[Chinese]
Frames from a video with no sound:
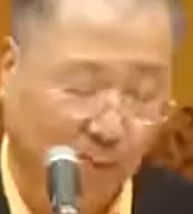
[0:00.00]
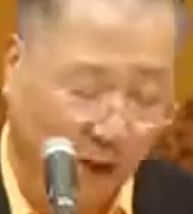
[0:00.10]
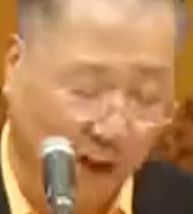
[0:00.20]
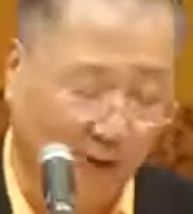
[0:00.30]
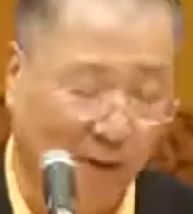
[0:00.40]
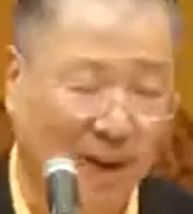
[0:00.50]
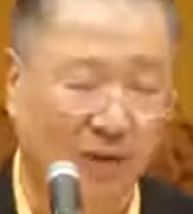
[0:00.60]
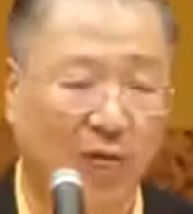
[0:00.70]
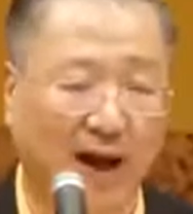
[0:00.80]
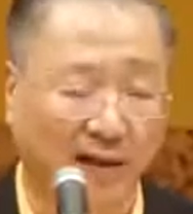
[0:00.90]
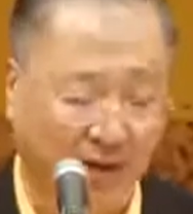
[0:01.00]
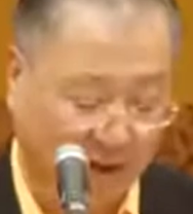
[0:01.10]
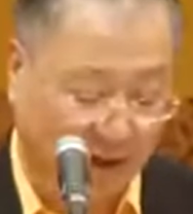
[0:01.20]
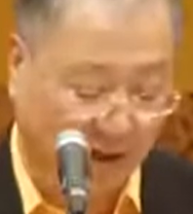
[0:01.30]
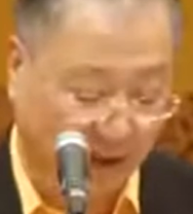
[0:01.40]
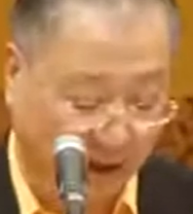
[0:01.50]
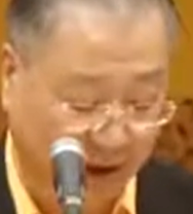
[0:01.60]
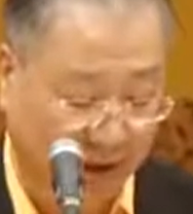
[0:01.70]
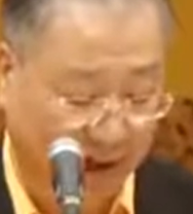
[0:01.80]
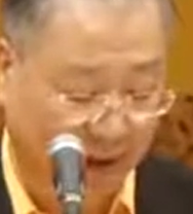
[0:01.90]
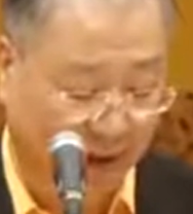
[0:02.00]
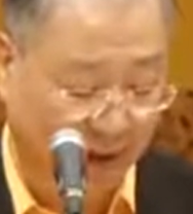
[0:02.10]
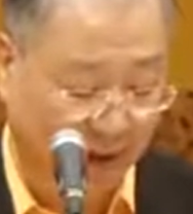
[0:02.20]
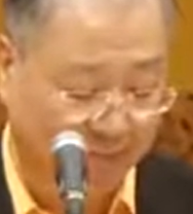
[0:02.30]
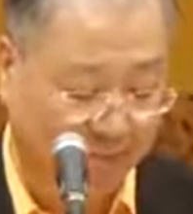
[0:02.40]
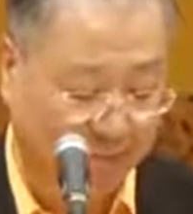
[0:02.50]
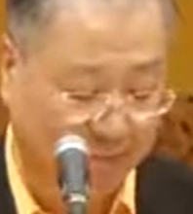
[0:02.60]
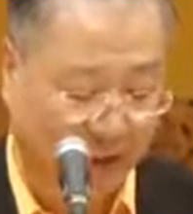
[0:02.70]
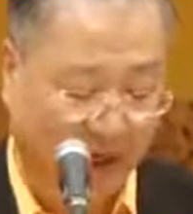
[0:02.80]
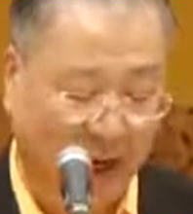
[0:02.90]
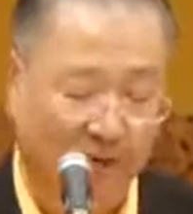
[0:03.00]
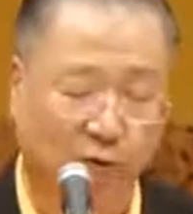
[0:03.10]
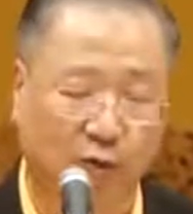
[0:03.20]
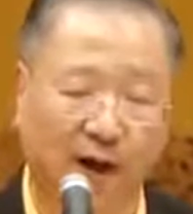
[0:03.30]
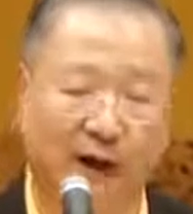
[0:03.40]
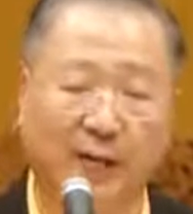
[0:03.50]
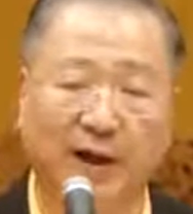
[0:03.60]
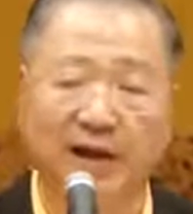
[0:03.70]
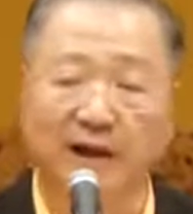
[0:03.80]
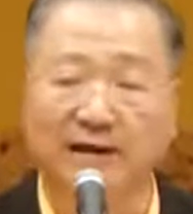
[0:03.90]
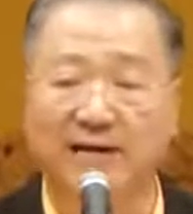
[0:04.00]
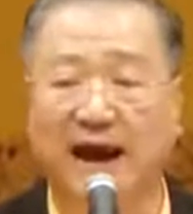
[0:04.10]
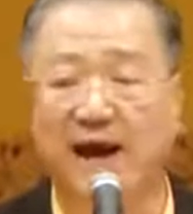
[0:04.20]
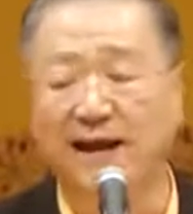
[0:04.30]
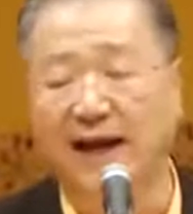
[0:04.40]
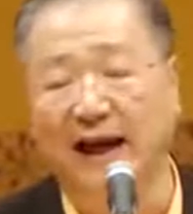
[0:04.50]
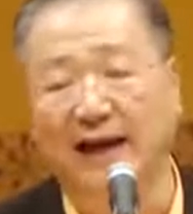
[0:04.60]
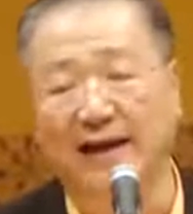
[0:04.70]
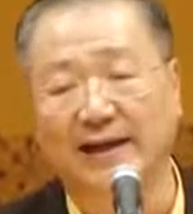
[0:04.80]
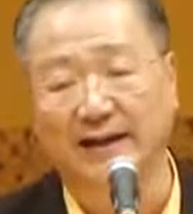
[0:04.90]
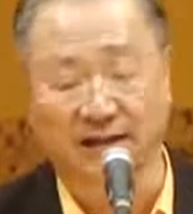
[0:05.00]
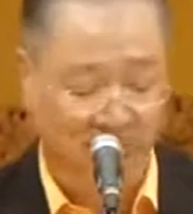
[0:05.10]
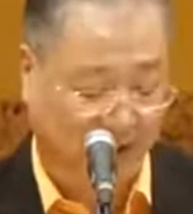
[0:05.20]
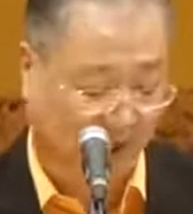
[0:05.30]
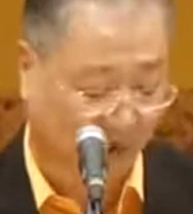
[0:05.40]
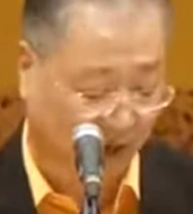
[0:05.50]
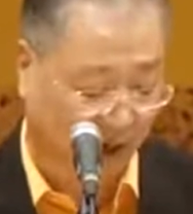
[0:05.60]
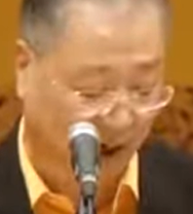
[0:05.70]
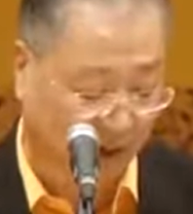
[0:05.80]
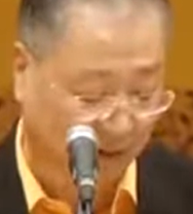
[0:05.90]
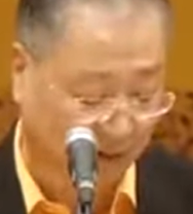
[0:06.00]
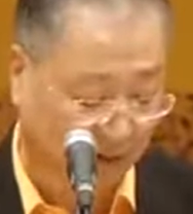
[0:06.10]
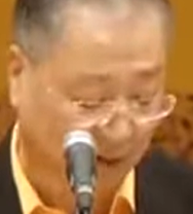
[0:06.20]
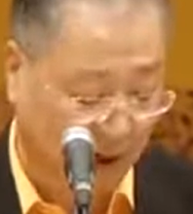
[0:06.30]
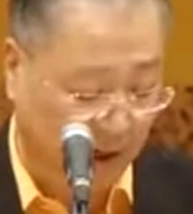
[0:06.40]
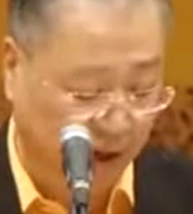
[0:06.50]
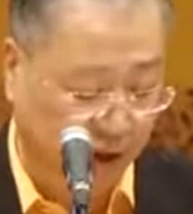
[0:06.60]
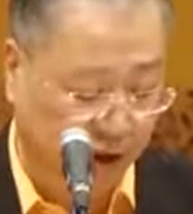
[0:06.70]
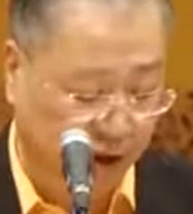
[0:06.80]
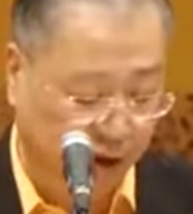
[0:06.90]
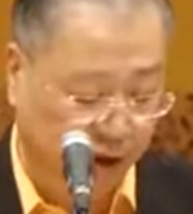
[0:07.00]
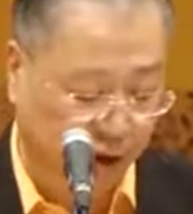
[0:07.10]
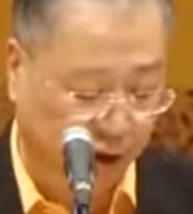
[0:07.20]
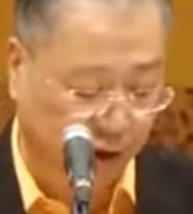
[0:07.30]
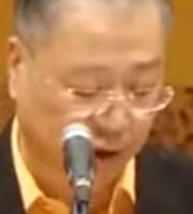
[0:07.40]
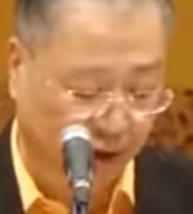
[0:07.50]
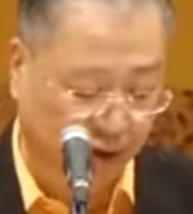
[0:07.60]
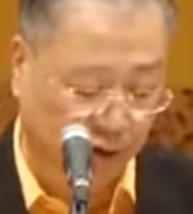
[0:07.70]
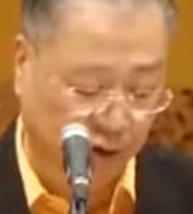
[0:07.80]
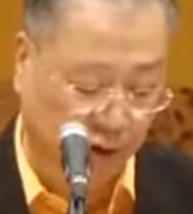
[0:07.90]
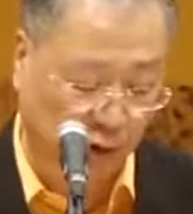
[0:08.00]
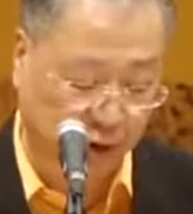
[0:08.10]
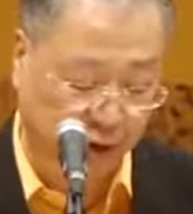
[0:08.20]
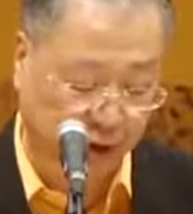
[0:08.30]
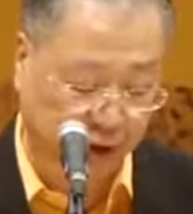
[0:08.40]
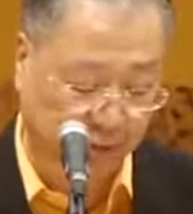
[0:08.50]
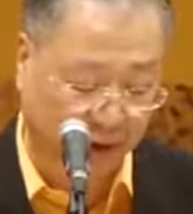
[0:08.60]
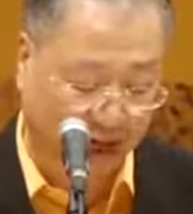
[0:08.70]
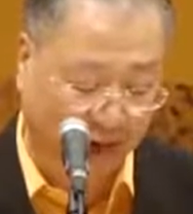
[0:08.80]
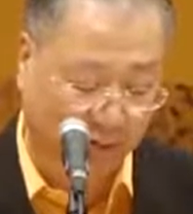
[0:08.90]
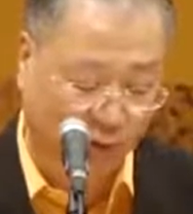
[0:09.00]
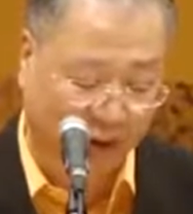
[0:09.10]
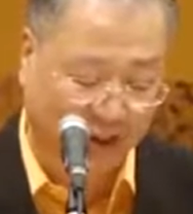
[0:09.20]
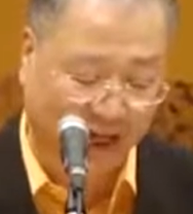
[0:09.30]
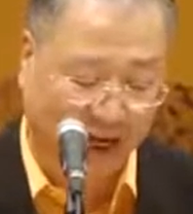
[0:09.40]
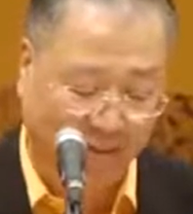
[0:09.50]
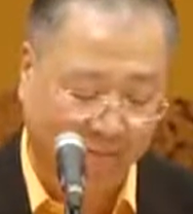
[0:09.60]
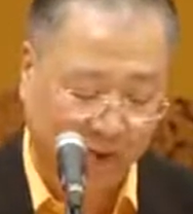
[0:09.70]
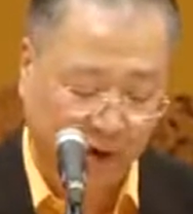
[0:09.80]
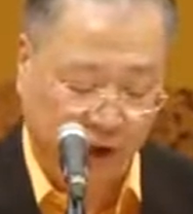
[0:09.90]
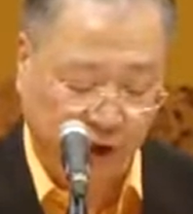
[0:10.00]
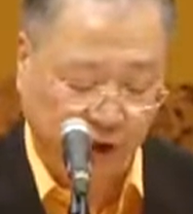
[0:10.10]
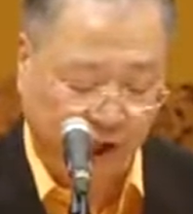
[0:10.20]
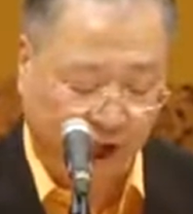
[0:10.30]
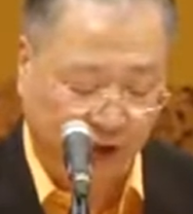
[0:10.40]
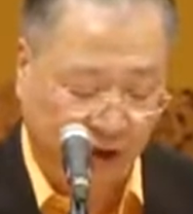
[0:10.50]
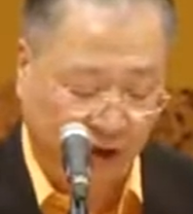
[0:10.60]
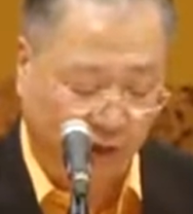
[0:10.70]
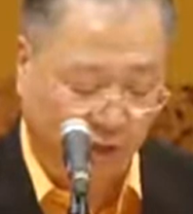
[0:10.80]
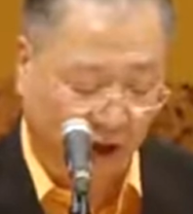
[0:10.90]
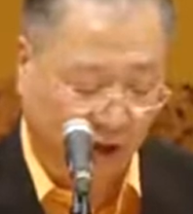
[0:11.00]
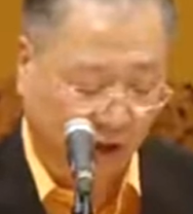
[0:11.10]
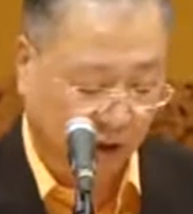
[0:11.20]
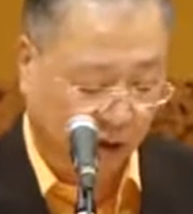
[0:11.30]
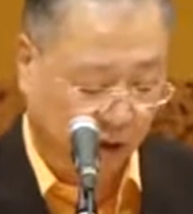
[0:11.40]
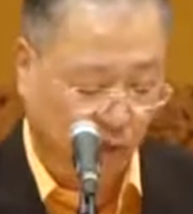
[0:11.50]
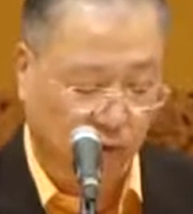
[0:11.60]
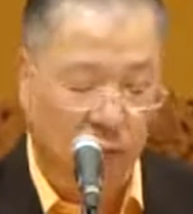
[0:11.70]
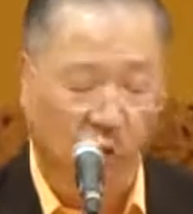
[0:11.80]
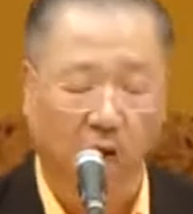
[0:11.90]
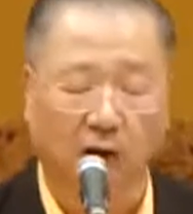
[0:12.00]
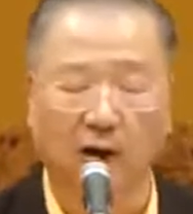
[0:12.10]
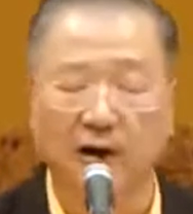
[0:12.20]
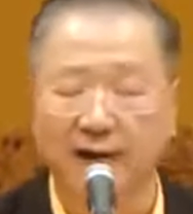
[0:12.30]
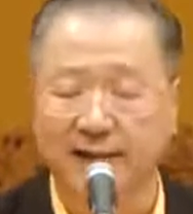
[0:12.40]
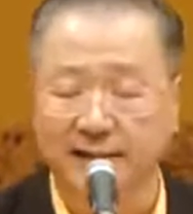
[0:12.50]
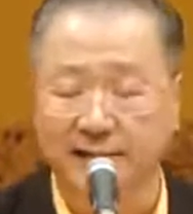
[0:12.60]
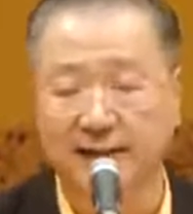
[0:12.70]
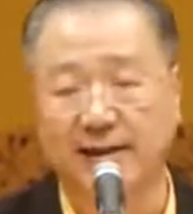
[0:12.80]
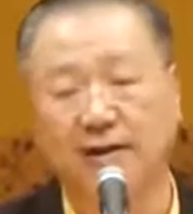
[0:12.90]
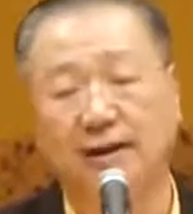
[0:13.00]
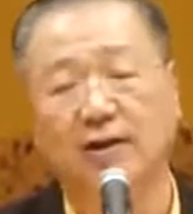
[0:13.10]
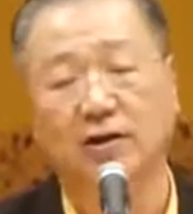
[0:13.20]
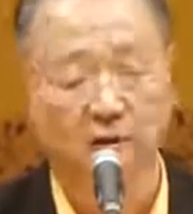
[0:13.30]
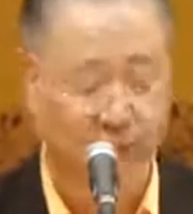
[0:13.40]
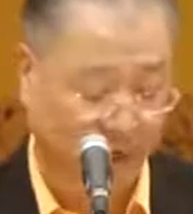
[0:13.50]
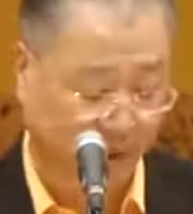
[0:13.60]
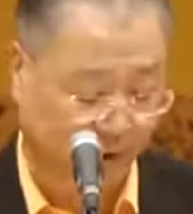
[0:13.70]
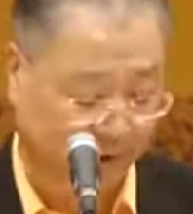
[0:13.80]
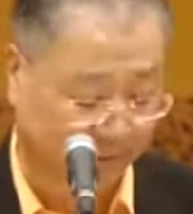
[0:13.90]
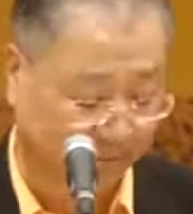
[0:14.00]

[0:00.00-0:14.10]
为我们关上一扇门，必然会为你打开一扇窗。你失去的一种东西，必然会在其他地方收获另一个馈赠。